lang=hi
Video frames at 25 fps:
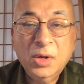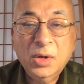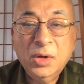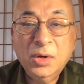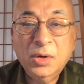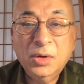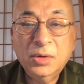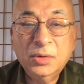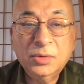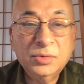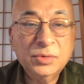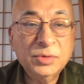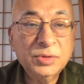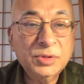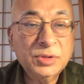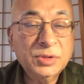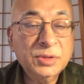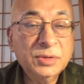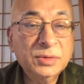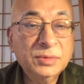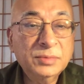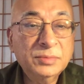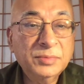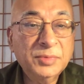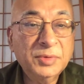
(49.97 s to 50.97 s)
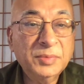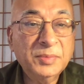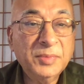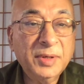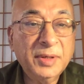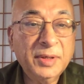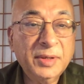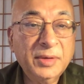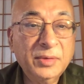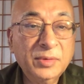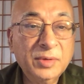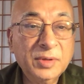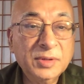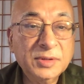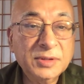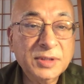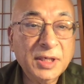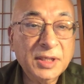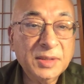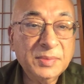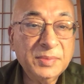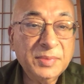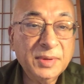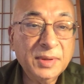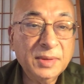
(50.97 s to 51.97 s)
और कुछ बीमारियों के
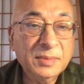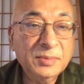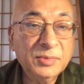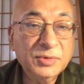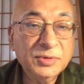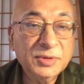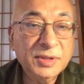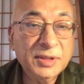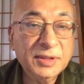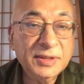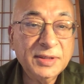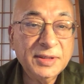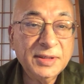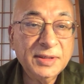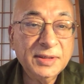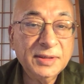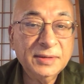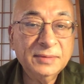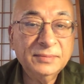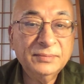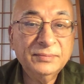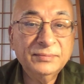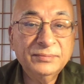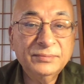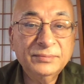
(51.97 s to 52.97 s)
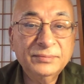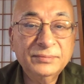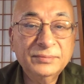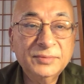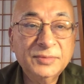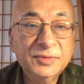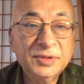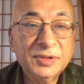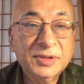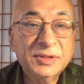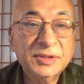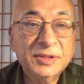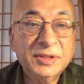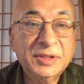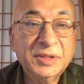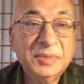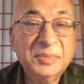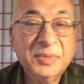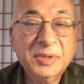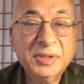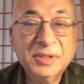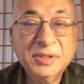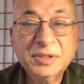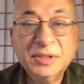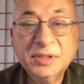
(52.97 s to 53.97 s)
साथ भी कम हो जाती है जैसे
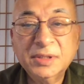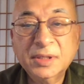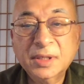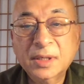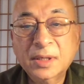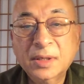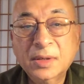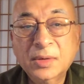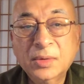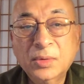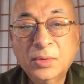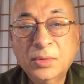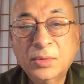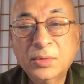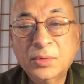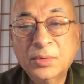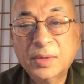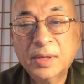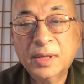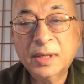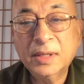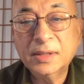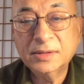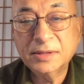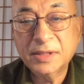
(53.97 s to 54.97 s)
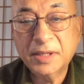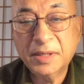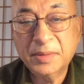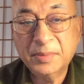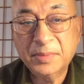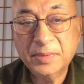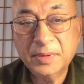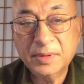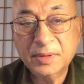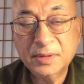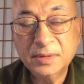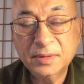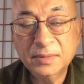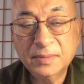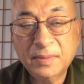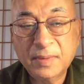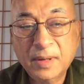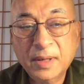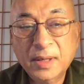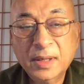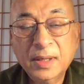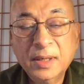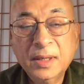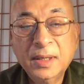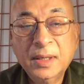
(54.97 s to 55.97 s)
डिमेंशिया और एल्जाइमर
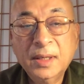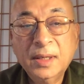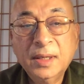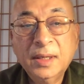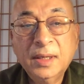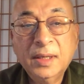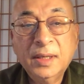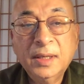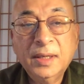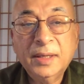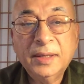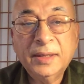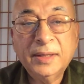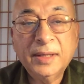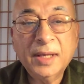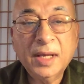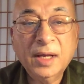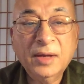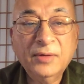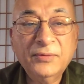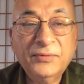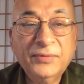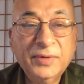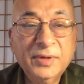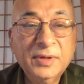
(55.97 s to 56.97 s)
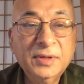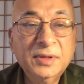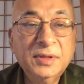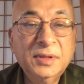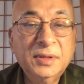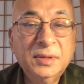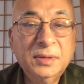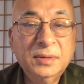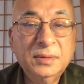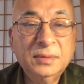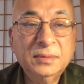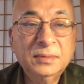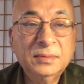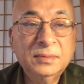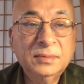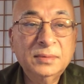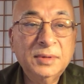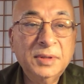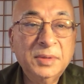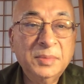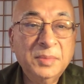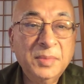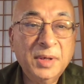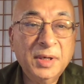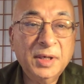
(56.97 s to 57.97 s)
या फिर
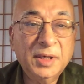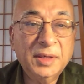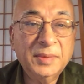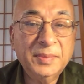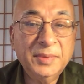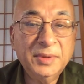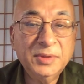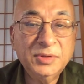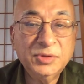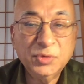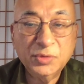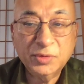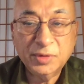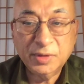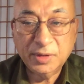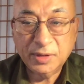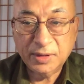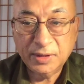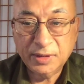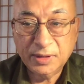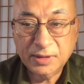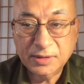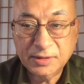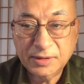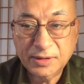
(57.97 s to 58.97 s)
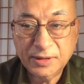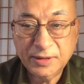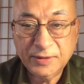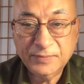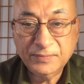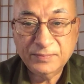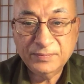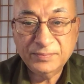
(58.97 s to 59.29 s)
दिमाग में चोट लगने से